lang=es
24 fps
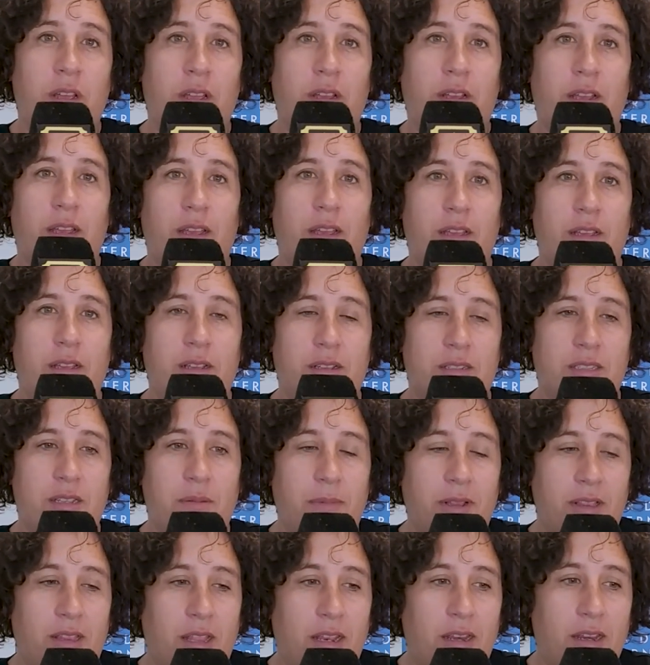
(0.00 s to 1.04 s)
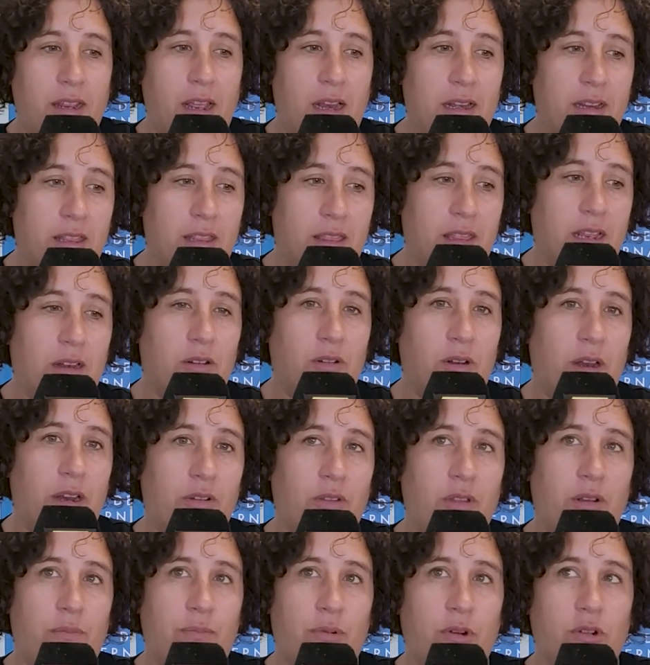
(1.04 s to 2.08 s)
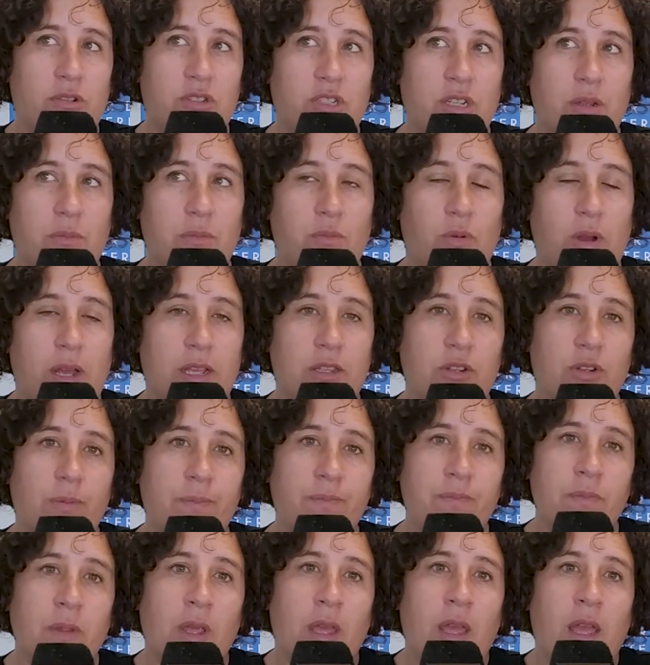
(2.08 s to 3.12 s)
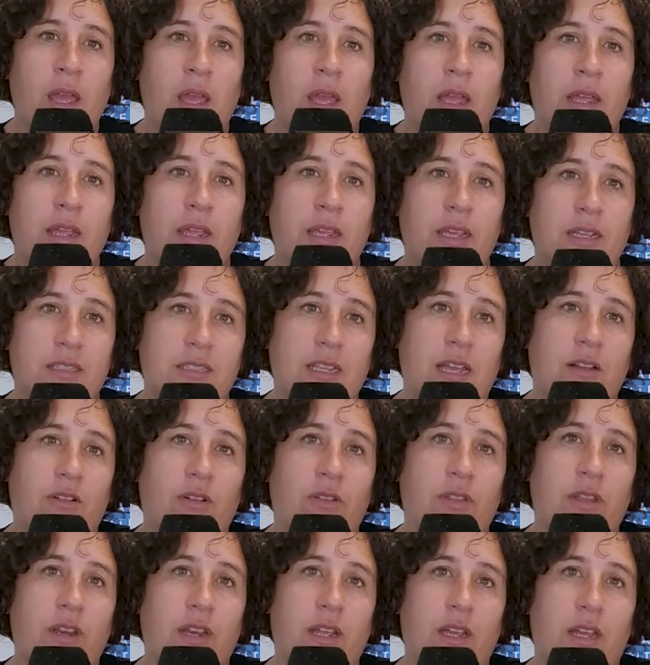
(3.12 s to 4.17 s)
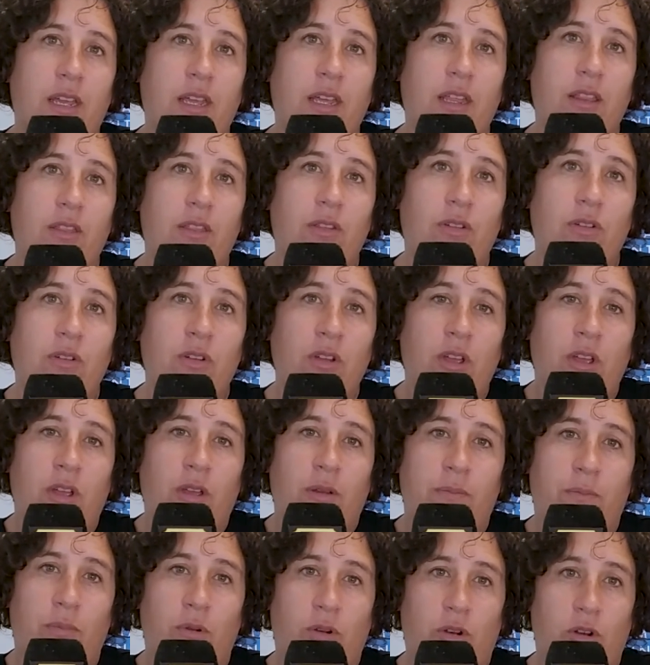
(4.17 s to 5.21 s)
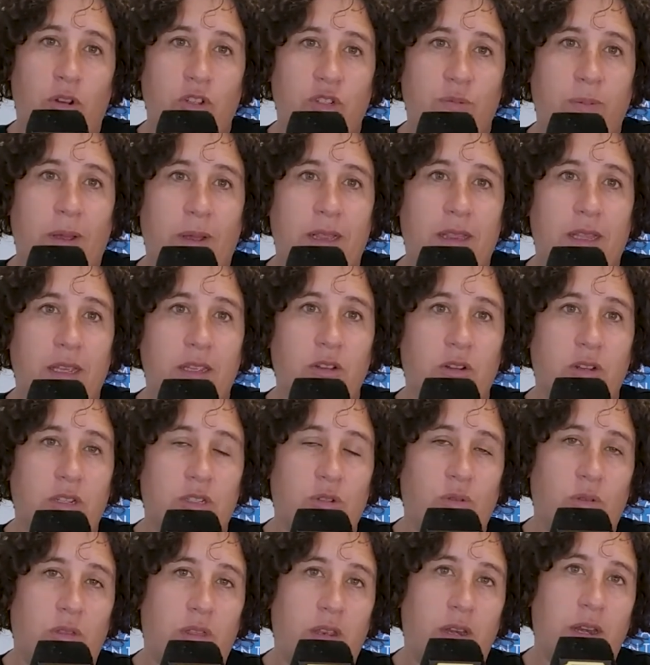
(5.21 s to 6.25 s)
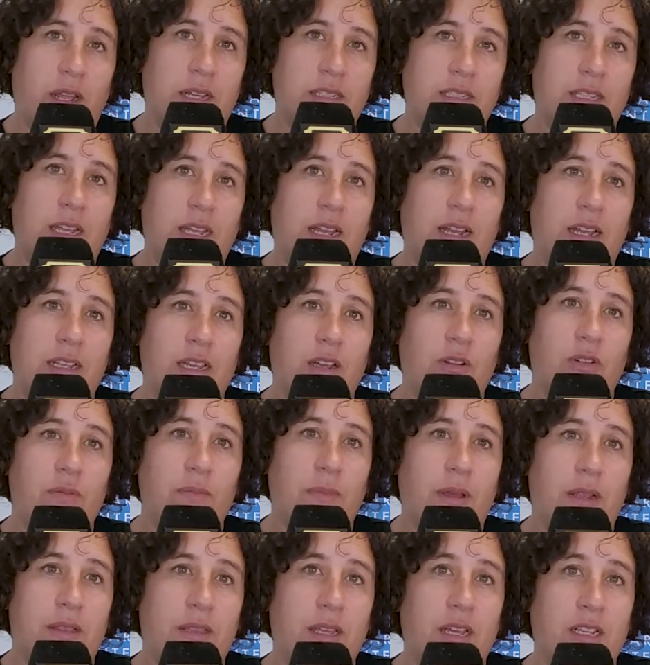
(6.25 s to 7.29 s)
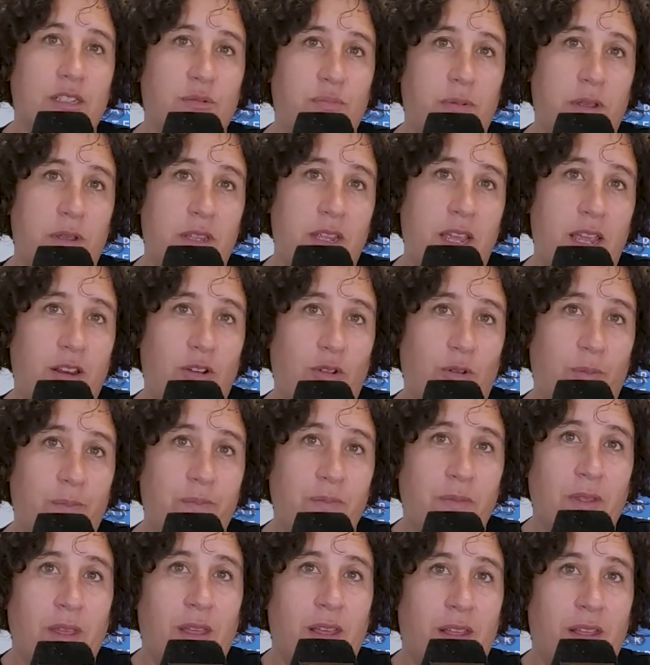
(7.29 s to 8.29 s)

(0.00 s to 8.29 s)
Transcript: que se materializa a lo largo del próximo año, y está codirigido por Lois Patiño, que es un cineasta gallego, y Matías Piñeiro,